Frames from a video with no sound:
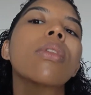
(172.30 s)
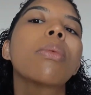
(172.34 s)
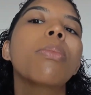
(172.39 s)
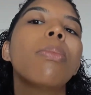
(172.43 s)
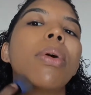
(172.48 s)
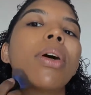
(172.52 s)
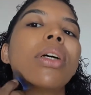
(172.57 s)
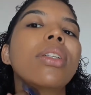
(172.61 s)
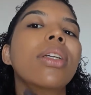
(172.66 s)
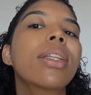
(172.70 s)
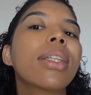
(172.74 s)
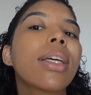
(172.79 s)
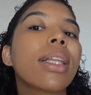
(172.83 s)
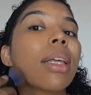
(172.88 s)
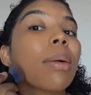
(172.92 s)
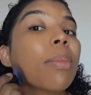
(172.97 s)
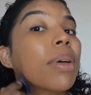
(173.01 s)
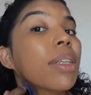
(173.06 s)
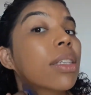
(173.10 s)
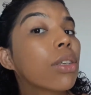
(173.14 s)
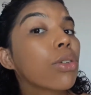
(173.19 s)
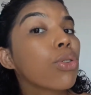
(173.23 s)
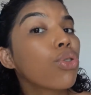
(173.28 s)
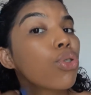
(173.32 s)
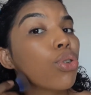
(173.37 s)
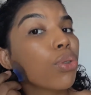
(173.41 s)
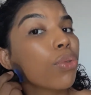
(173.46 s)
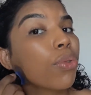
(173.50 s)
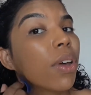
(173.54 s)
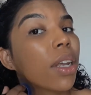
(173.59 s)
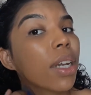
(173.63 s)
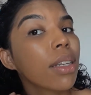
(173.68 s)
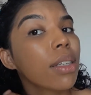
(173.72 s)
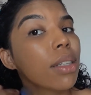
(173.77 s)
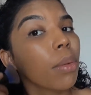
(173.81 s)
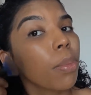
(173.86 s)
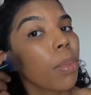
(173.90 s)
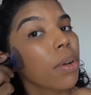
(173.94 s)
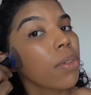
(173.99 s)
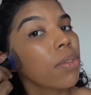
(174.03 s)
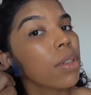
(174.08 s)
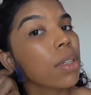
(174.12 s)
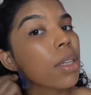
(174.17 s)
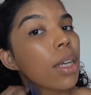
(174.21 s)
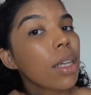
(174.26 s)
pode até dar bastante diferença aí
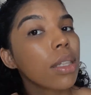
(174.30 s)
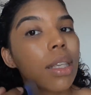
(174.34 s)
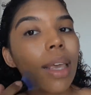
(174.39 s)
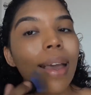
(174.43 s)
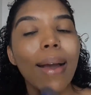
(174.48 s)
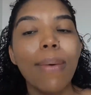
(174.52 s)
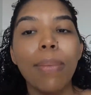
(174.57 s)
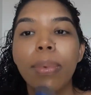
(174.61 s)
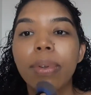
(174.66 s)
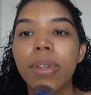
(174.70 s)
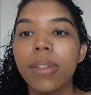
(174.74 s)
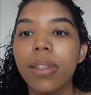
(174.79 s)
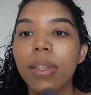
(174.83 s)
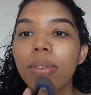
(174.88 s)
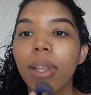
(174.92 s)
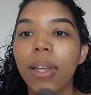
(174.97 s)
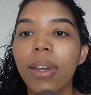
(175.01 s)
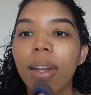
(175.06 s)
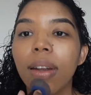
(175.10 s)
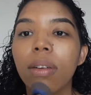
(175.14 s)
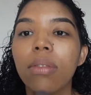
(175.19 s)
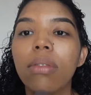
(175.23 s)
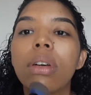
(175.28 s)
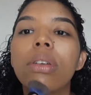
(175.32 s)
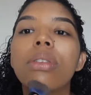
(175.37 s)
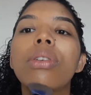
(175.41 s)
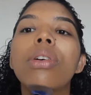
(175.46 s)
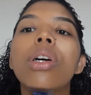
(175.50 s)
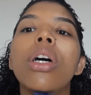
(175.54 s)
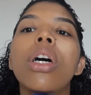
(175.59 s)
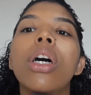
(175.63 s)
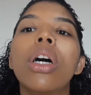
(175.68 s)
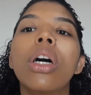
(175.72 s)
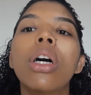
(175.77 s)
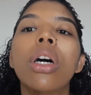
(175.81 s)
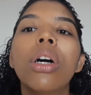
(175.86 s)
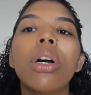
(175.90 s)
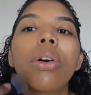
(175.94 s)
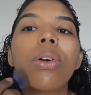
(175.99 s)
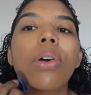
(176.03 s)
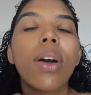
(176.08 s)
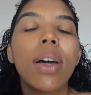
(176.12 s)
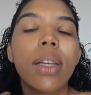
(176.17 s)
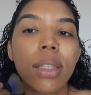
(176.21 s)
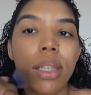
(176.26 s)
pra vocês, que como eu disse, eu tô gravando
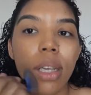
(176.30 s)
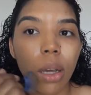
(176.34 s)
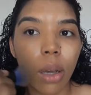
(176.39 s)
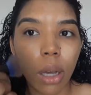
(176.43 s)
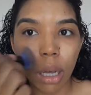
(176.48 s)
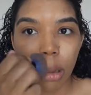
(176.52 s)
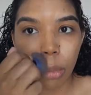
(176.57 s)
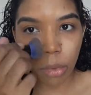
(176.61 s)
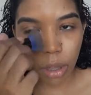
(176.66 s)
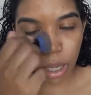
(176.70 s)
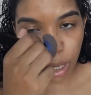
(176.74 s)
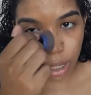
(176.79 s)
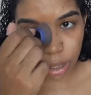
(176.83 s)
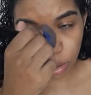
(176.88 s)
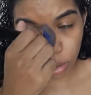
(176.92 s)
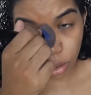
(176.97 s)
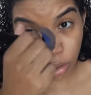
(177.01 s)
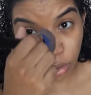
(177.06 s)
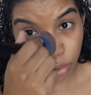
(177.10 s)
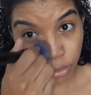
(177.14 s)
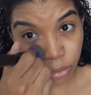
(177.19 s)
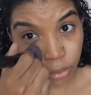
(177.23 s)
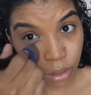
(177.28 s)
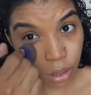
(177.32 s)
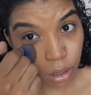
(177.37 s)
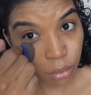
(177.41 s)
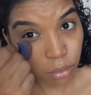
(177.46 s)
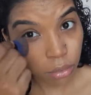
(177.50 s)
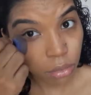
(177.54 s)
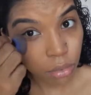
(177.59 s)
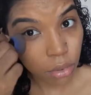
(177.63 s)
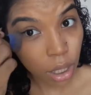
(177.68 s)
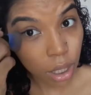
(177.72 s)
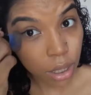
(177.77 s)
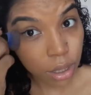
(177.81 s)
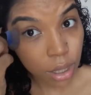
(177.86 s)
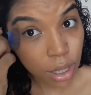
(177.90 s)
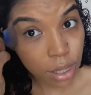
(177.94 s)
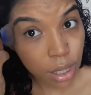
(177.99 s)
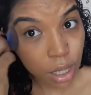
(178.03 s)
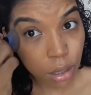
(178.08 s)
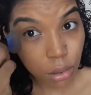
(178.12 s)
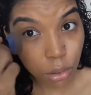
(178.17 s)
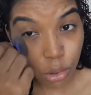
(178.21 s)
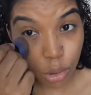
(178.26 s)
com essa câmera nova
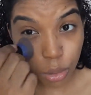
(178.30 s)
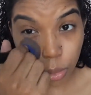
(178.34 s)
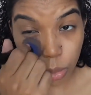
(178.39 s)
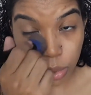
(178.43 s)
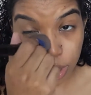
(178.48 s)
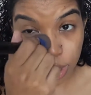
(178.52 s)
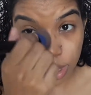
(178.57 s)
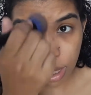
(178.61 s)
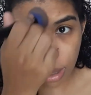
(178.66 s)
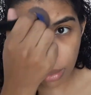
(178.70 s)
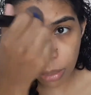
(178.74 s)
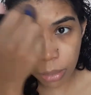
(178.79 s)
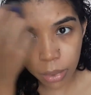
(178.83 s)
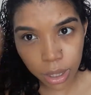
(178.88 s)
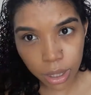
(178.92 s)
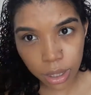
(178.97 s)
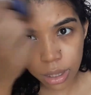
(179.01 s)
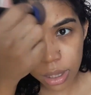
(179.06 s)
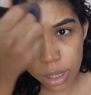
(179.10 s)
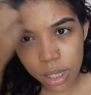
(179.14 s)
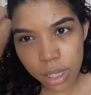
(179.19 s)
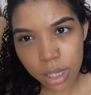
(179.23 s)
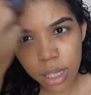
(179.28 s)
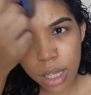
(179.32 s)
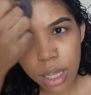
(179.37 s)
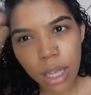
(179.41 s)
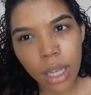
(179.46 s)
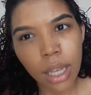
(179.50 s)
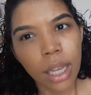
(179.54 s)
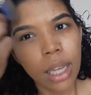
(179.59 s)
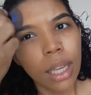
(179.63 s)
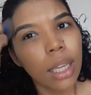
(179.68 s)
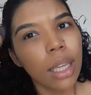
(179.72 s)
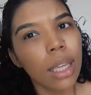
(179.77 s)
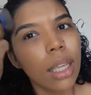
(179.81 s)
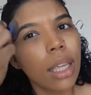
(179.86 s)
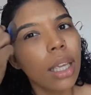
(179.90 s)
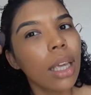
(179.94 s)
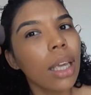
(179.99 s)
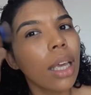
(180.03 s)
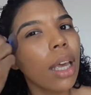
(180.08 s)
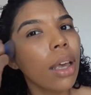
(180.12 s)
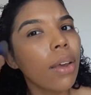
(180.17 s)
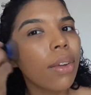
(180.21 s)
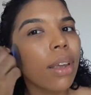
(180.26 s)
nessas últimas semanas.
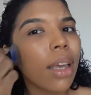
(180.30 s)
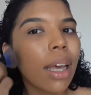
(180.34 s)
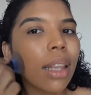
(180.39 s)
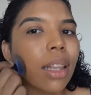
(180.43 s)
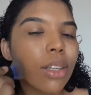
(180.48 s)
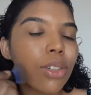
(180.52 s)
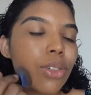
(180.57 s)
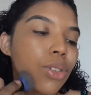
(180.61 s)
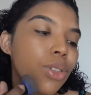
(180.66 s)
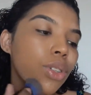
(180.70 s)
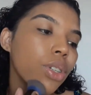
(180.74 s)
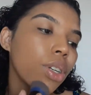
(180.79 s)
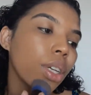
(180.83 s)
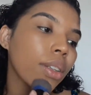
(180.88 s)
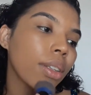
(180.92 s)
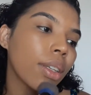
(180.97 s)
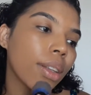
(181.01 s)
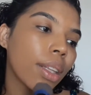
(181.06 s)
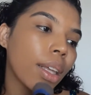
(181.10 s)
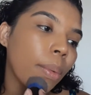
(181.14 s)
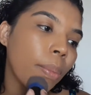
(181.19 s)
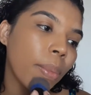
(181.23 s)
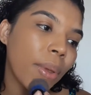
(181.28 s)
E eu e ela, a gente ainda tá